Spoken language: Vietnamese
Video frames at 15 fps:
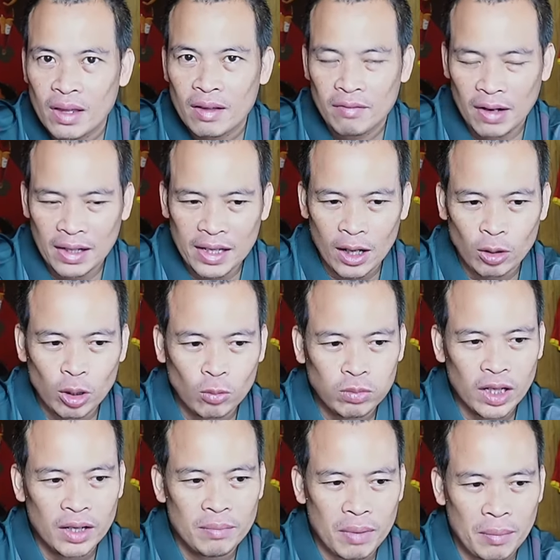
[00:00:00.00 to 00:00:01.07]
Và theo thông
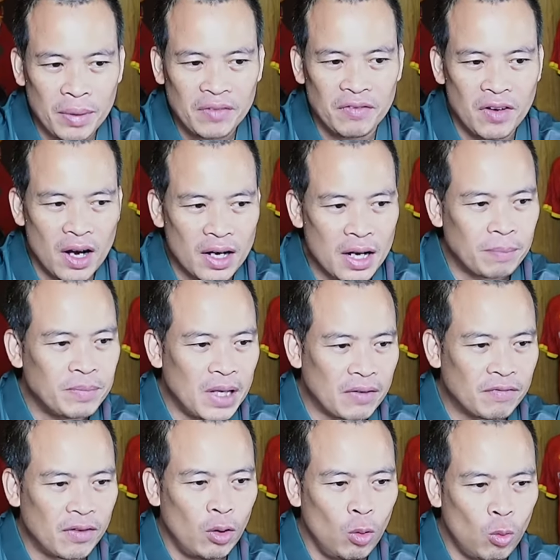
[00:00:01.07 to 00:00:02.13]
tin mà mình vừa cập nhật
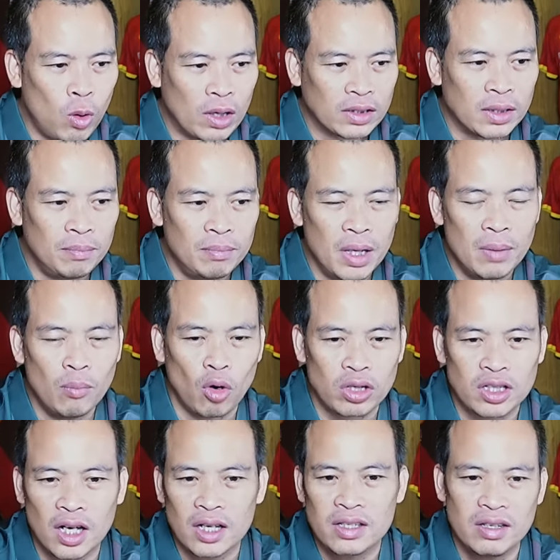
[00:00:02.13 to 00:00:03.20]
vào lúc khoảng tầm 11
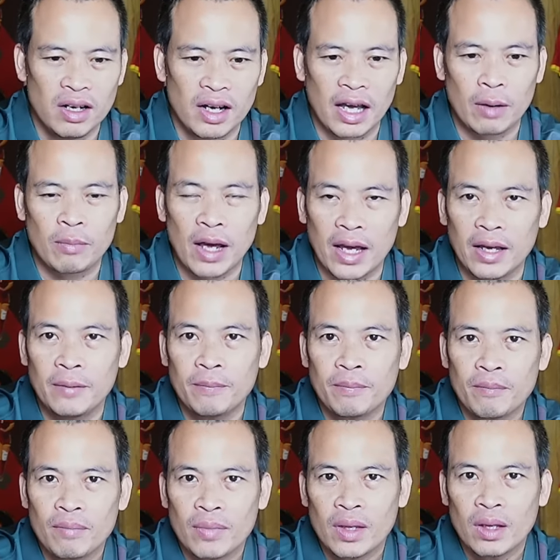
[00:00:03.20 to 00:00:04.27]
giờ trưa ngày hôm nay,
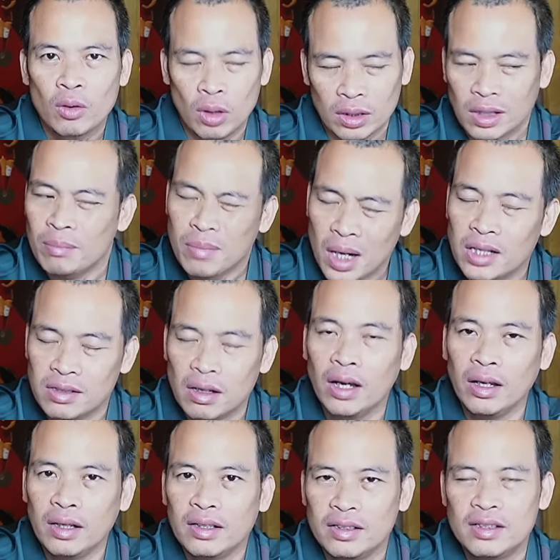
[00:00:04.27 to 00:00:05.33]
khoảng tầm 10 rưỡi
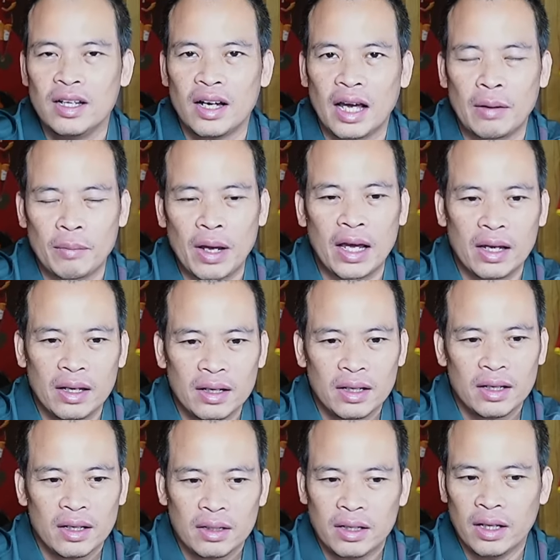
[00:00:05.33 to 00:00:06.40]
trưa ngày hôm nay,
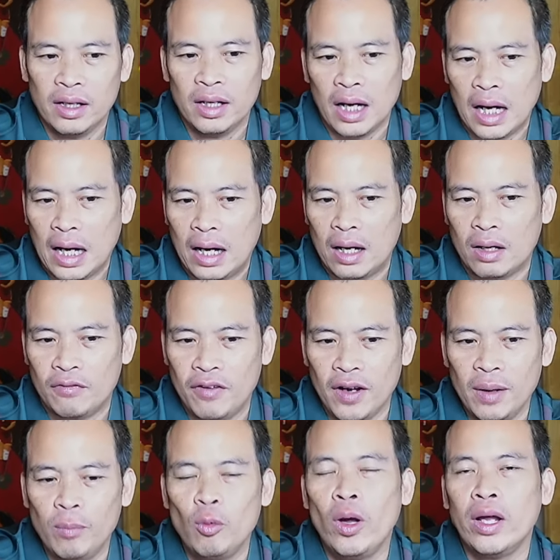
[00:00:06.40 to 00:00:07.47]
thì
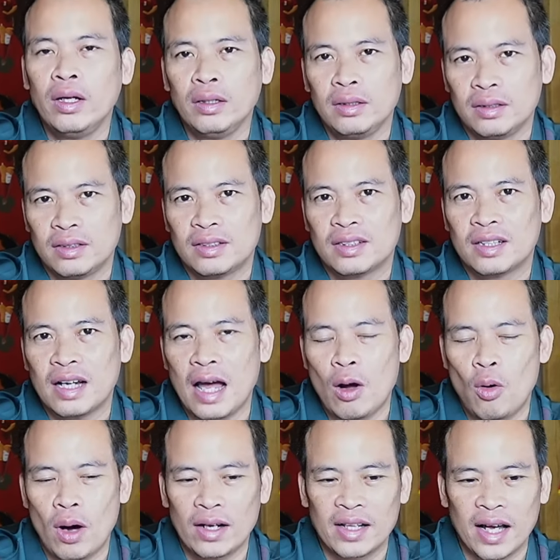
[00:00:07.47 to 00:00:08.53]
Filip Nguyễn đã
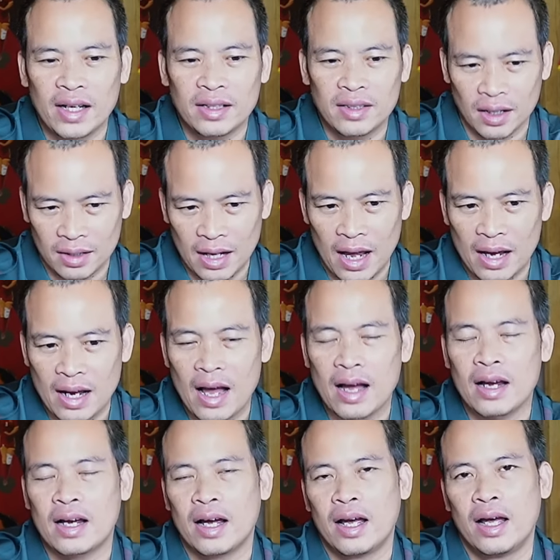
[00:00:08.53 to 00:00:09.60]
hoàn thành tất cả các
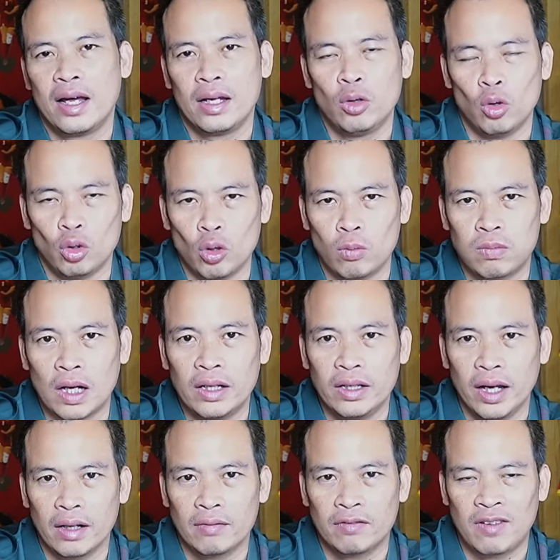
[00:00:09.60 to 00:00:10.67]
cái thủ tục cần
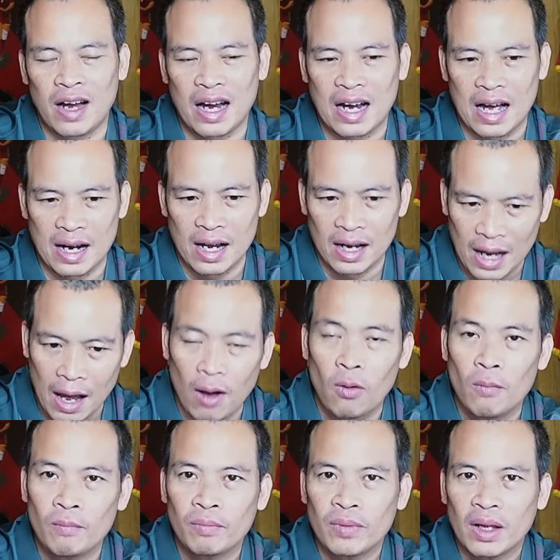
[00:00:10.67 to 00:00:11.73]
thiết và khả năng
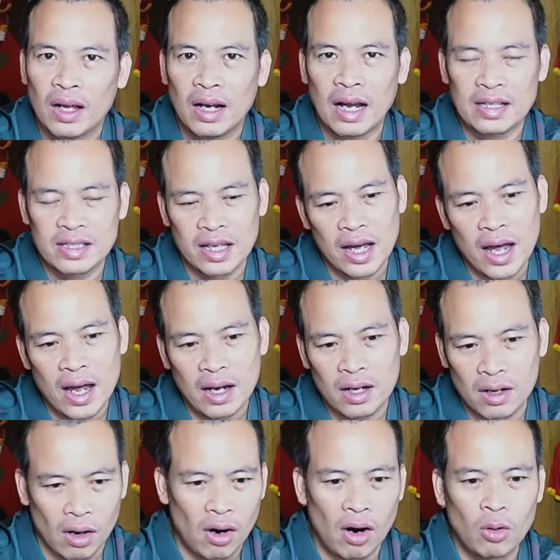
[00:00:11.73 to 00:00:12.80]
cao là sẽ
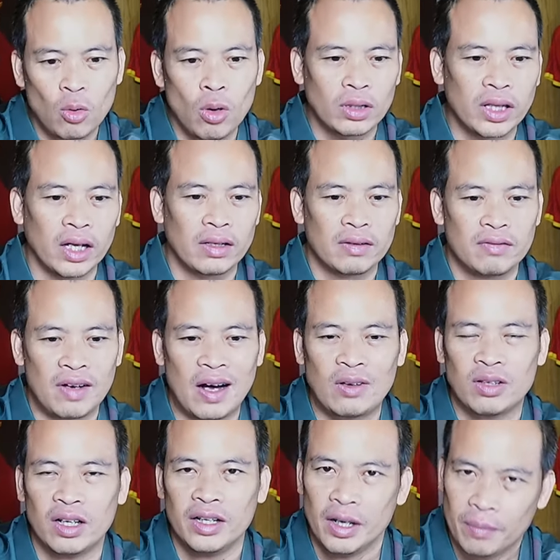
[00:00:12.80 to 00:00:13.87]
có quốc tịch vào
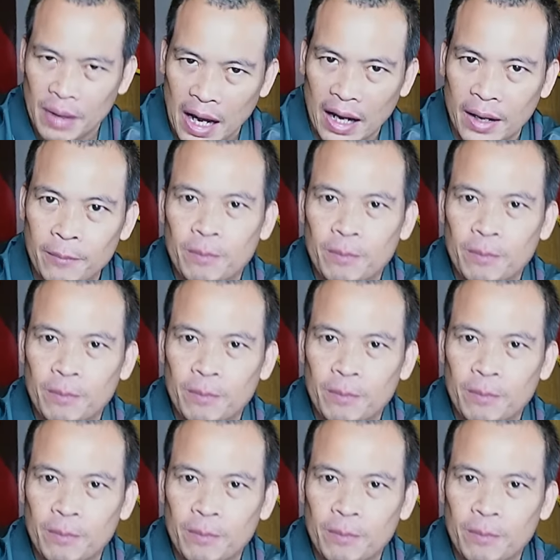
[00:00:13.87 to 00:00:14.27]
thời điểm này.